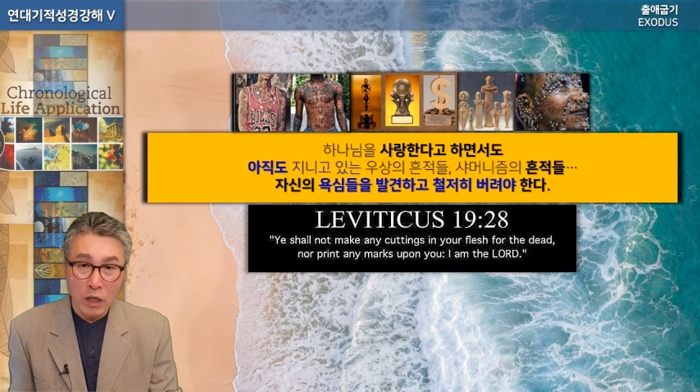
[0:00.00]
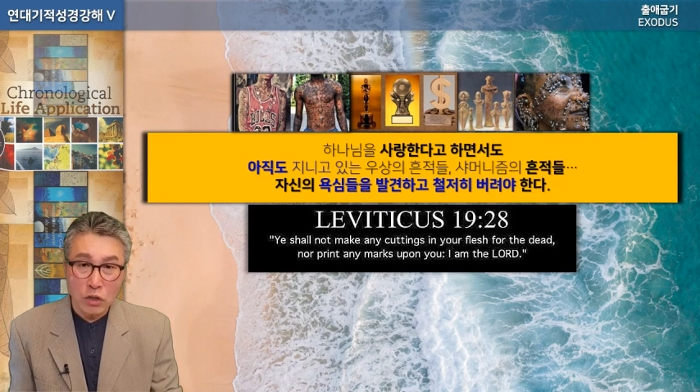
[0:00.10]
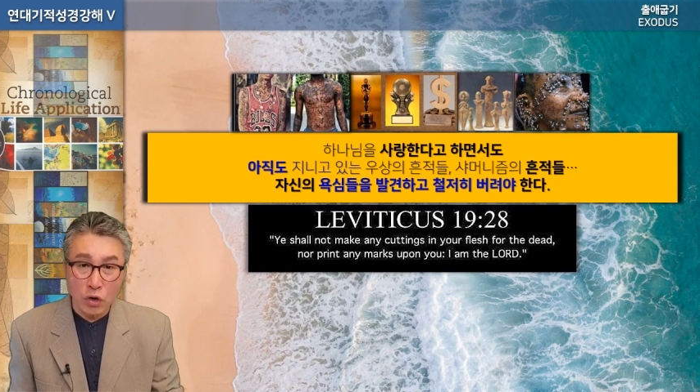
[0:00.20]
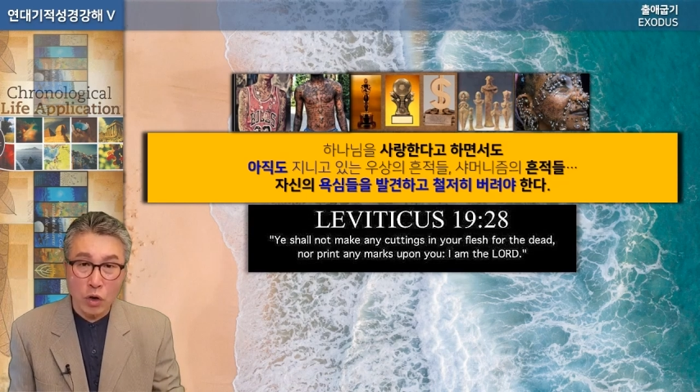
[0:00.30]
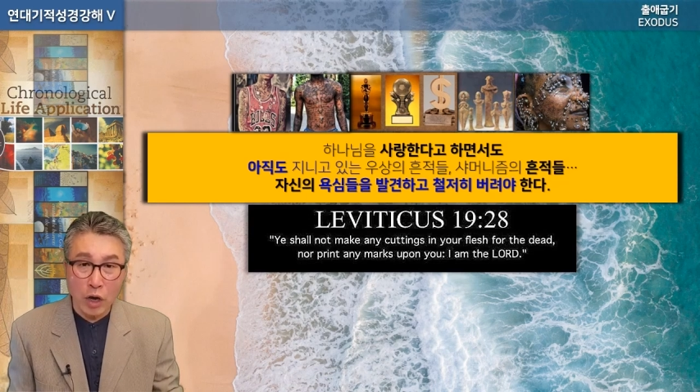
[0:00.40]

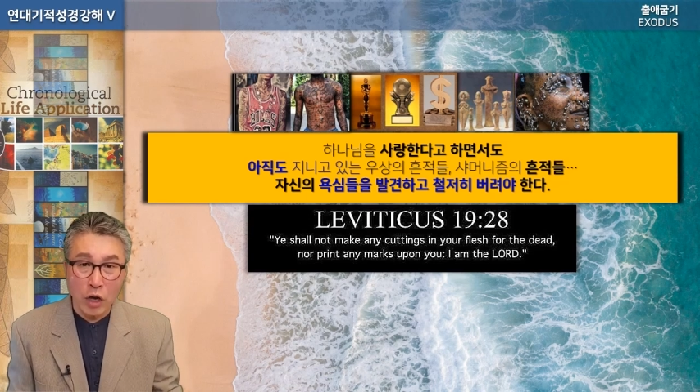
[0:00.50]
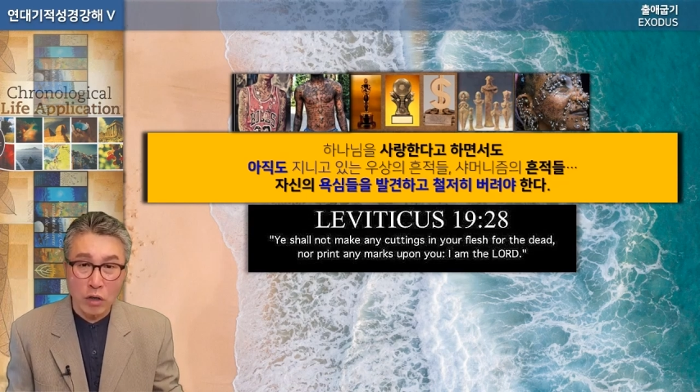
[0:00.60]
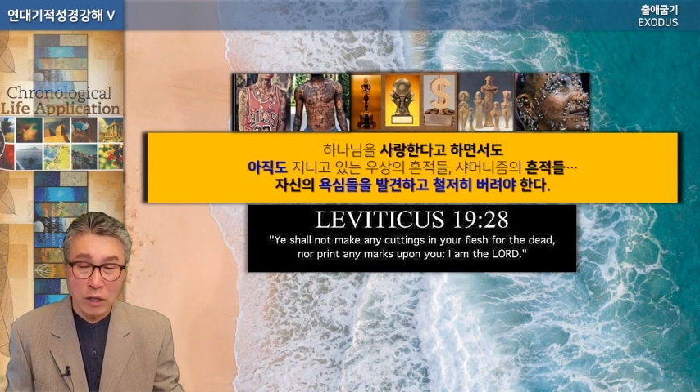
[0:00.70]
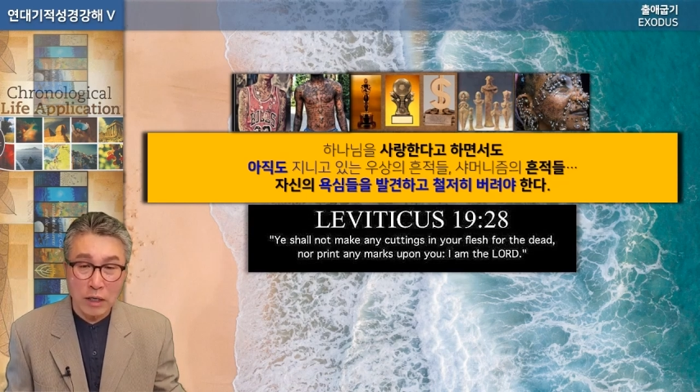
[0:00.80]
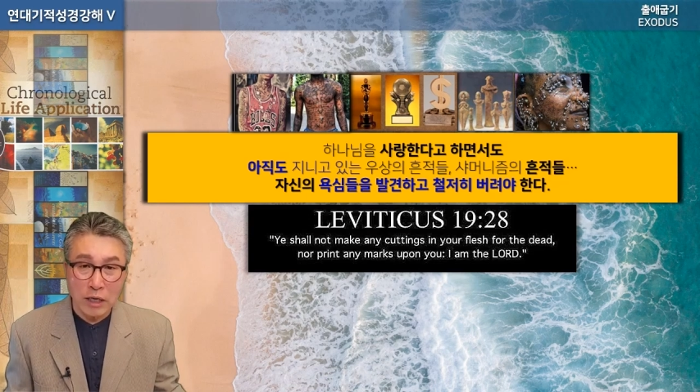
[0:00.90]
성경의
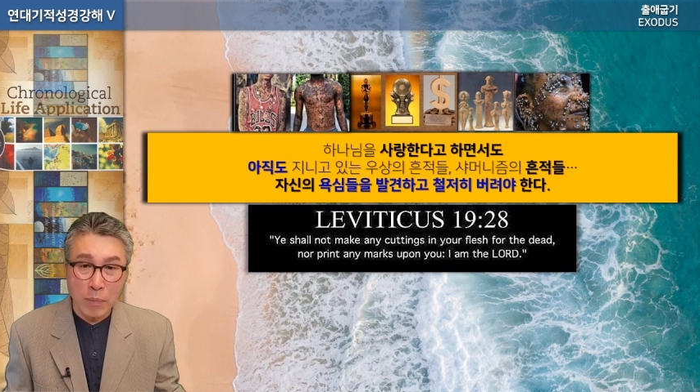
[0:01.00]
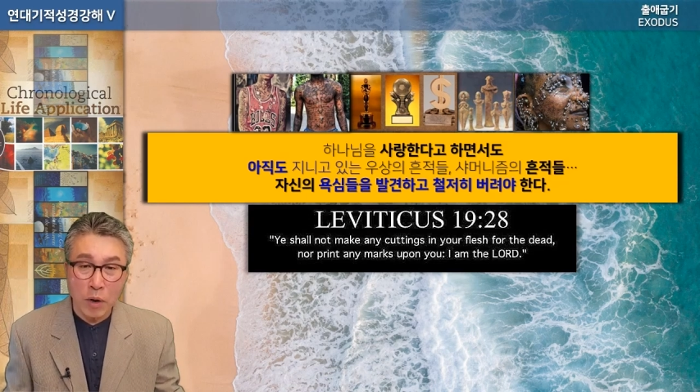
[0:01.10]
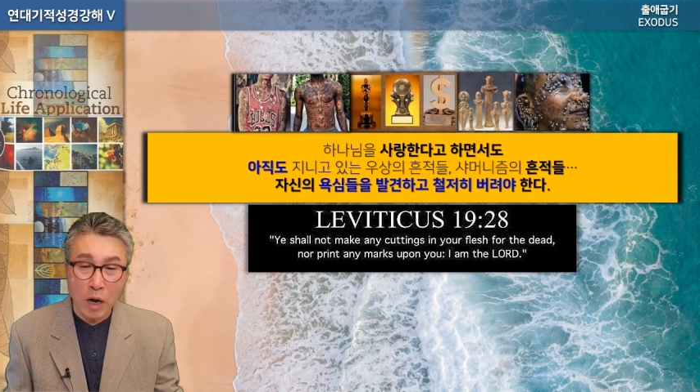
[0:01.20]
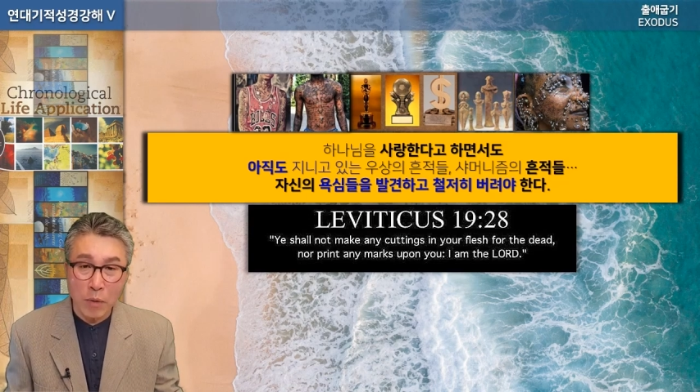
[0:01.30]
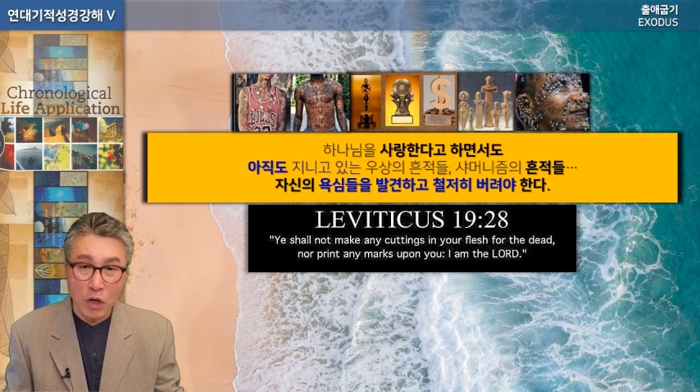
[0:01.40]
역사를
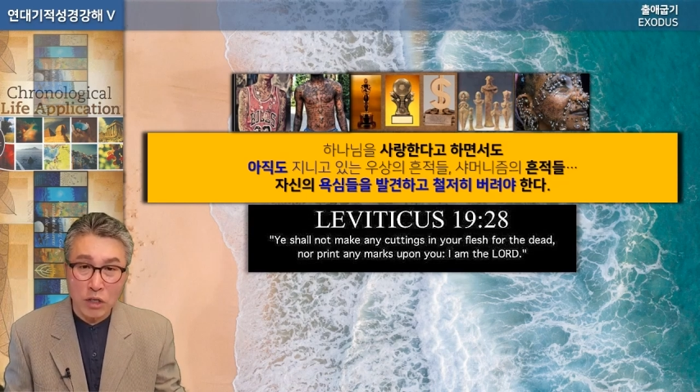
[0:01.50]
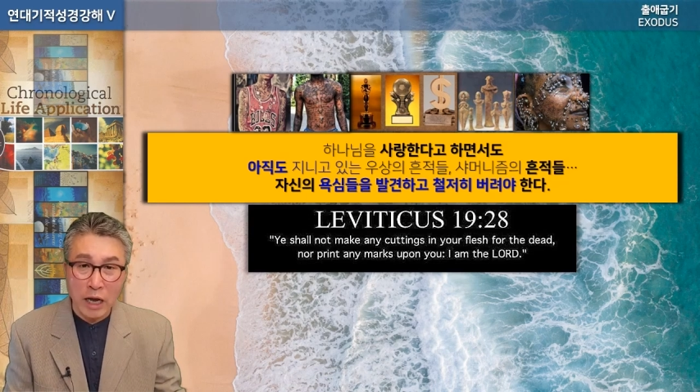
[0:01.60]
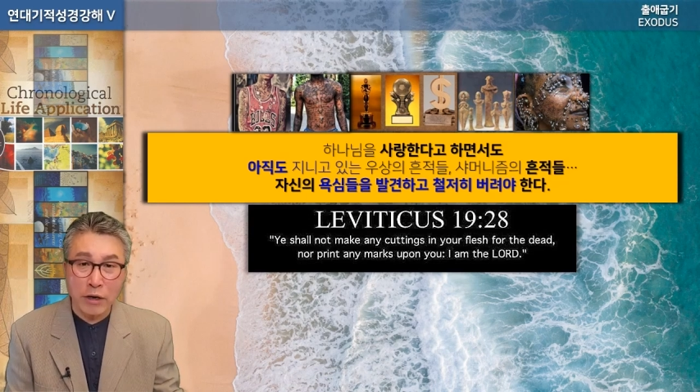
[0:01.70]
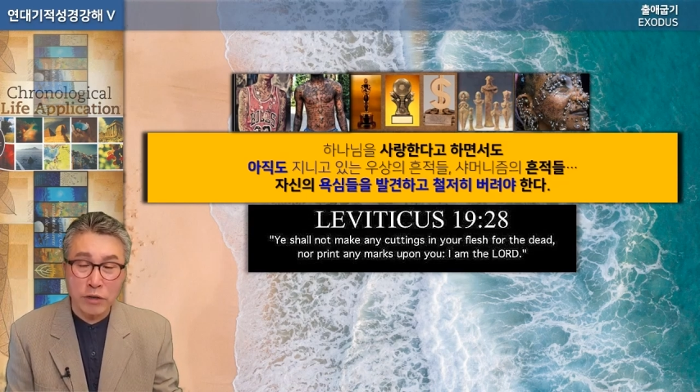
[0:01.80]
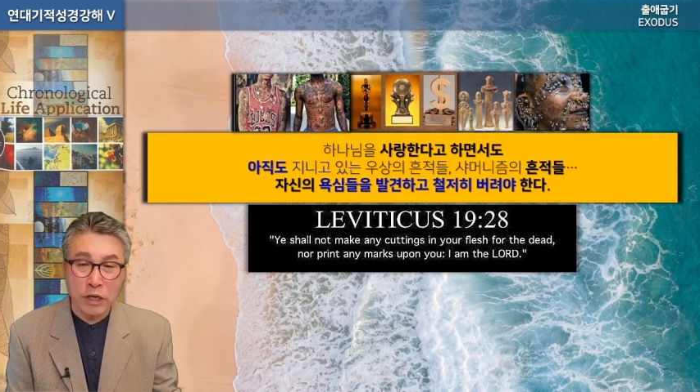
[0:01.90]
살펴가며 이
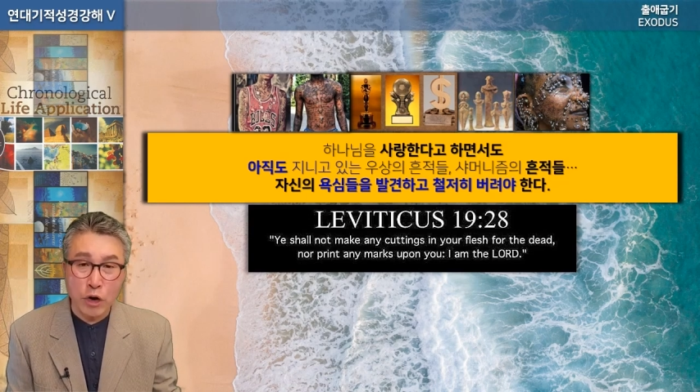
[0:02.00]
사건